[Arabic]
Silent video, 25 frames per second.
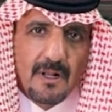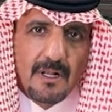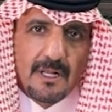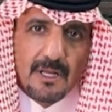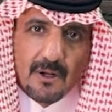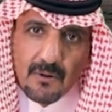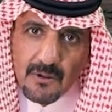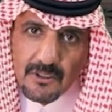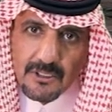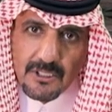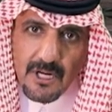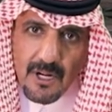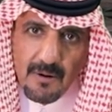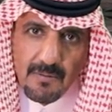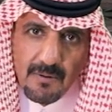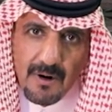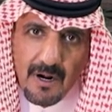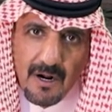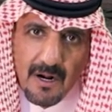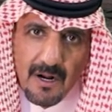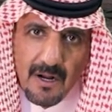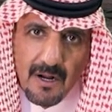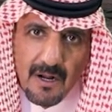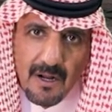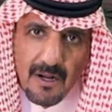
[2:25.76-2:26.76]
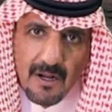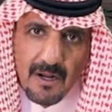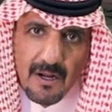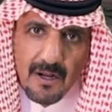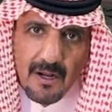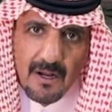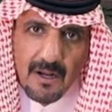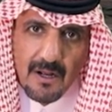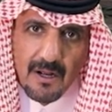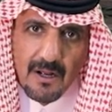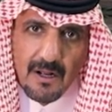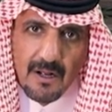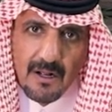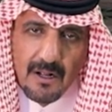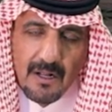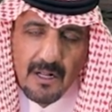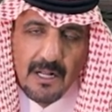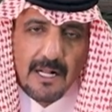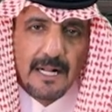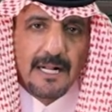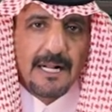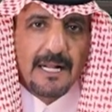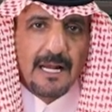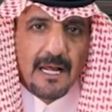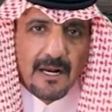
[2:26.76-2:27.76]
قالوا يبغى؟
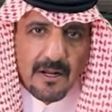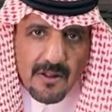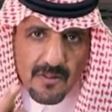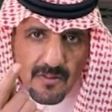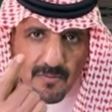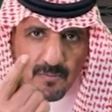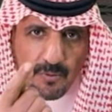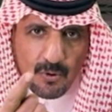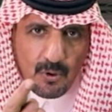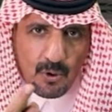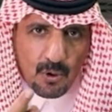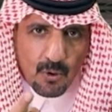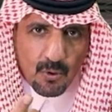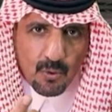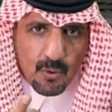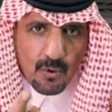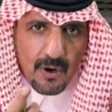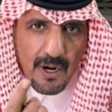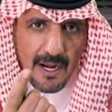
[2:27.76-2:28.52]
قال اذبحوا